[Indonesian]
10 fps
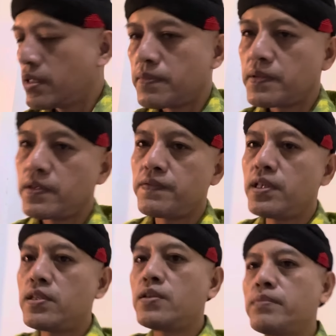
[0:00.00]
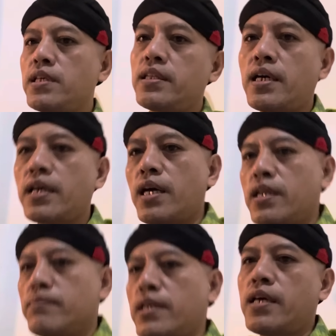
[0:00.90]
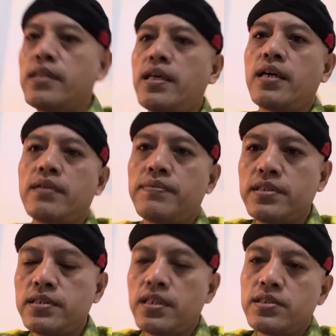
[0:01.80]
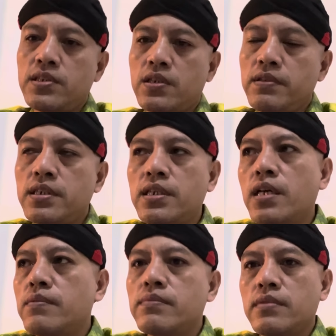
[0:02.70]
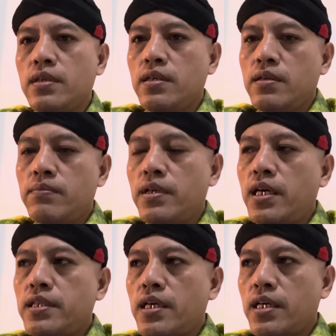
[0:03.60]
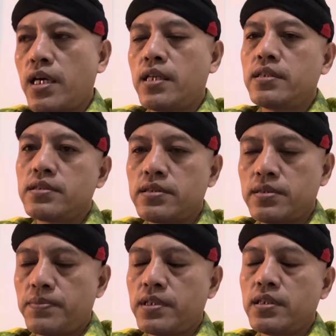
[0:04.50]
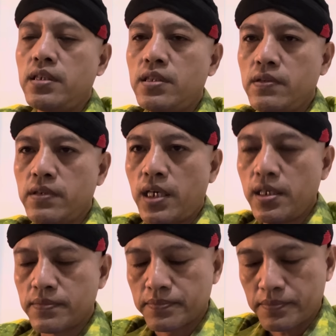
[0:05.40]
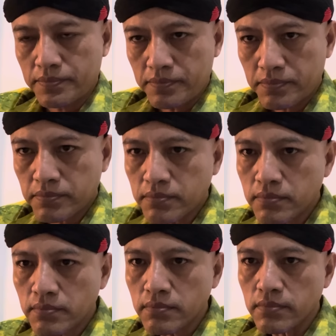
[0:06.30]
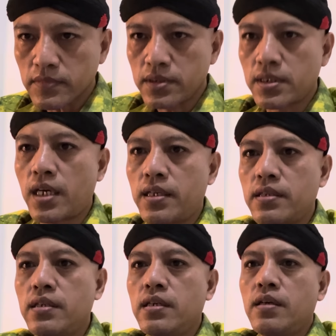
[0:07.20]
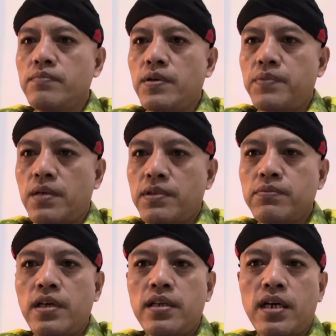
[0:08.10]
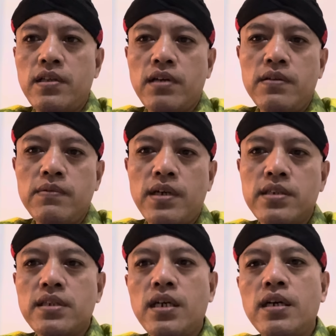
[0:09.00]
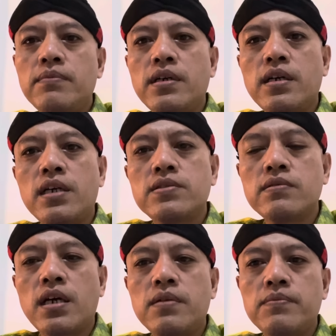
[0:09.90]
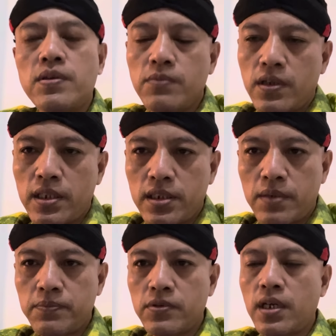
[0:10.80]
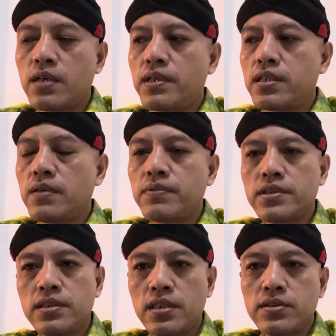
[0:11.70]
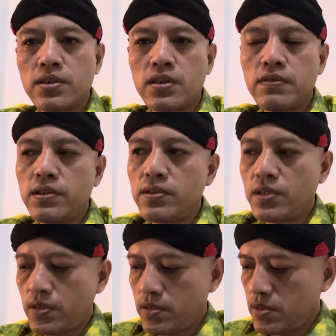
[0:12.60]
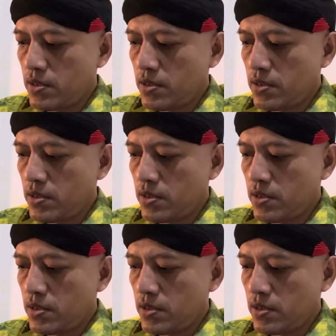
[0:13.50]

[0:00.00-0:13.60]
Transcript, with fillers: Good Lutfi itu menyatakan menantang Presiden Jokowi dengan mengatakan seperti itu ya. Dan beberapa bulan lalu kan memang saya mengajukan permohonan terbuka kepada Presiden Jokowi untuk